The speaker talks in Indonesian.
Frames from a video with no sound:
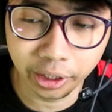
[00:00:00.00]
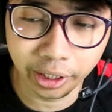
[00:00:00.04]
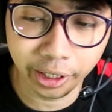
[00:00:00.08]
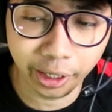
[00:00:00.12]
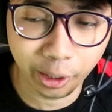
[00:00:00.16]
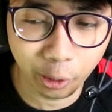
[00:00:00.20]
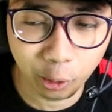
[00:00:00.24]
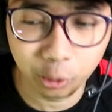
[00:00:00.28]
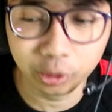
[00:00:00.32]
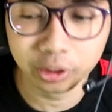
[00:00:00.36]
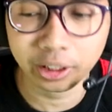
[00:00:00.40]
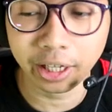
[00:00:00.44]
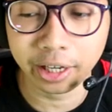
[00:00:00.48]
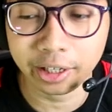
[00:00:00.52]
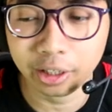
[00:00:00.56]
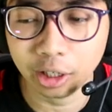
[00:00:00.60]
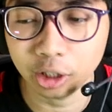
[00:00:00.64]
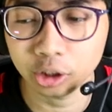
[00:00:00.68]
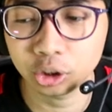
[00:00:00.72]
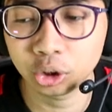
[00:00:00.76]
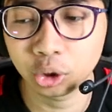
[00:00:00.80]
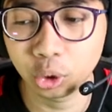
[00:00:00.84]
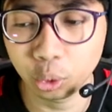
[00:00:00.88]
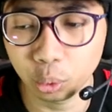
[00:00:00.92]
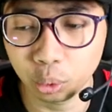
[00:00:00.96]
Neo Taiga
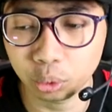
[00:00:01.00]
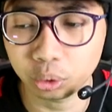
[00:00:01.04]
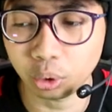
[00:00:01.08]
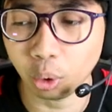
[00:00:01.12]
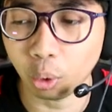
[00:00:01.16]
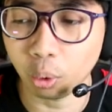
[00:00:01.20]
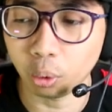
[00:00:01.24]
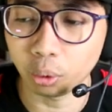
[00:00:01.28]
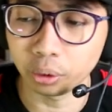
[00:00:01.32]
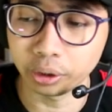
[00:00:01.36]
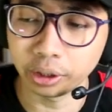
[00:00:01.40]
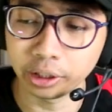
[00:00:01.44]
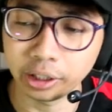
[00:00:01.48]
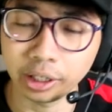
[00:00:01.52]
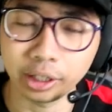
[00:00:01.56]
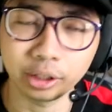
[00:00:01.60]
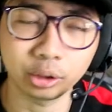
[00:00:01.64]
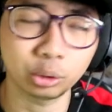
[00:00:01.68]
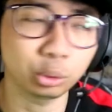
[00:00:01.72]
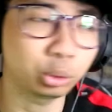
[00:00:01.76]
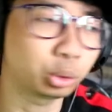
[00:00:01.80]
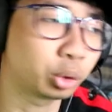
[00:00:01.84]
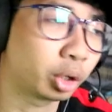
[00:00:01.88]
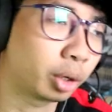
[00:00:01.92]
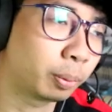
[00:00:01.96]
Shuto dengan
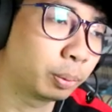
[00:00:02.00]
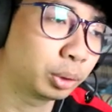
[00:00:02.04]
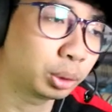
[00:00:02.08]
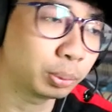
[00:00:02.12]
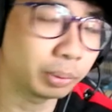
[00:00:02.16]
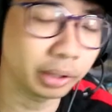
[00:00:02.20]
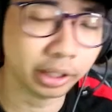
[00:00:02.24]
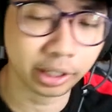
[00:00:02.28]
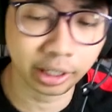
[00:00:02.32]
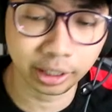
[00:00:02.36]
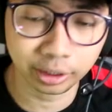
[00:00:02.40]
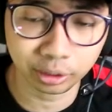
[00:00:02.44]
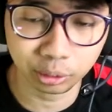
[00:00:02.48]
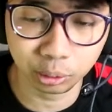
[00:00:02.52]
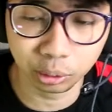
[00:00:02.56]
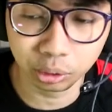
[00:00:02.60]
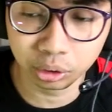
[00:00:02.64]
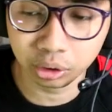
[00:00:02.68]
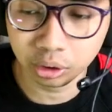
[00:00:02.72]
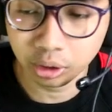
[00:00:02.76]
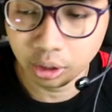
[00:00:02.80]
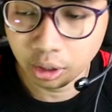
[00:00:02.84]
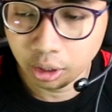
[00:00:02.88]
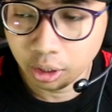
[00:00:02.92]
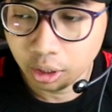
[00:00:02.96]
7900
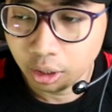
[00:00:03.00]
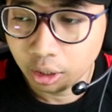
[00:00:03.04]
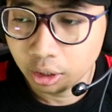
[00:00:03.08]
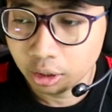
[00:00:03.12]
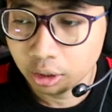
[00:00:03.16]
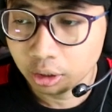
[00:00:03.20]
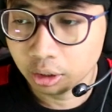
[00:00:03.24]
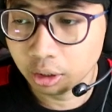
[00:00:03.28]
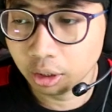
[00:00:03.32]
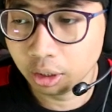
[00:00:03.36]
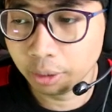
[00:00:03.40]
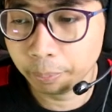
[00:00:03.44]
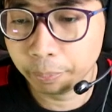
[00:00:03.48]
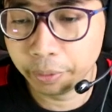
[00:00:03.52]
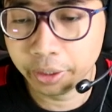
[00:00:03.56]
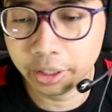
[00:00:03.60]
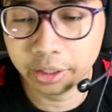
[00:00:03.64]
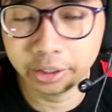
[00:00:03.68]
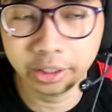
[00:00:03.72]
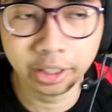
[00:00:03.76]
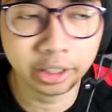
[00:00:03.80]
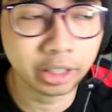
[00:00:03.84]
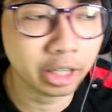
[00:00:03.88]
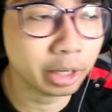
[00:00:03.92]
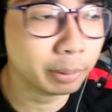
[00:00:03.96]
lebih
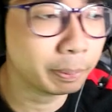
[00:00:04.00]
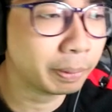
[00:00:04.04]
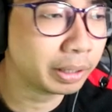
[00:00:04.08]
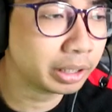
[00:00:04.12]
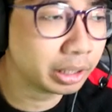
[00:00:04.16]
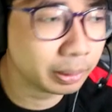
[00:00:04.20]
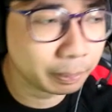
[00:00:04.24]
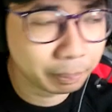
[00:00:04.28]
gede daripada